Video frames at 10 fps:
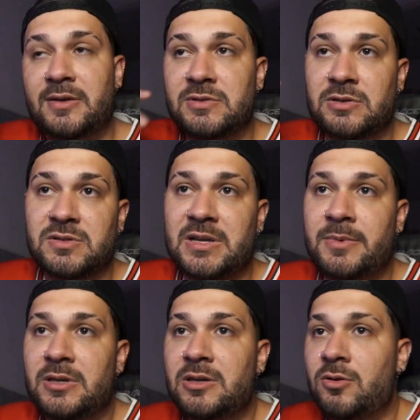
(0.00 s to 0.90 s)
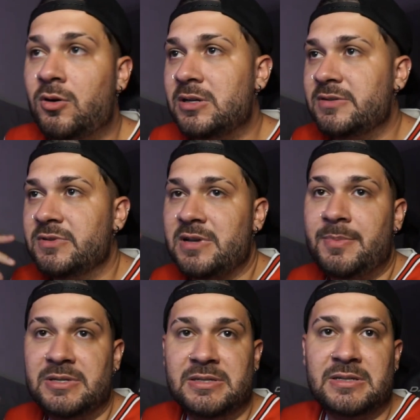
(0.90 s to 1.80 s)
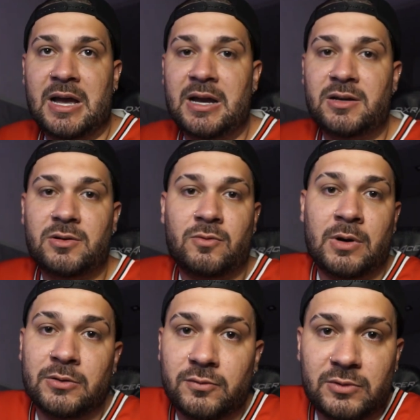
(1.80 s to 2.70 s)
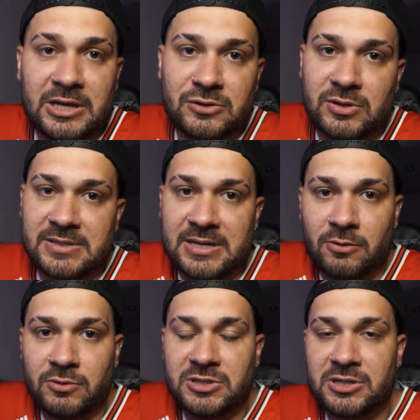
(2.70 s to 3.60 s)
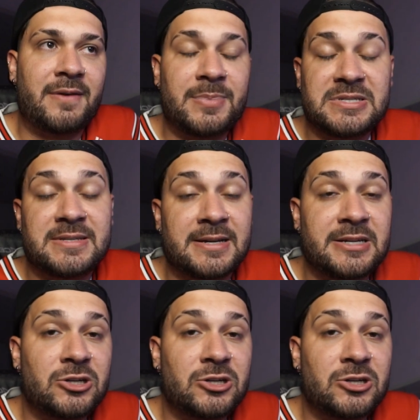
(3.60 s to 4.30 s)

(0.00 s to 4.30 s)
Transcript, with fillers: Né? Você não sabe que horas que você vai precisar, quando que a sua saúde vai precisar de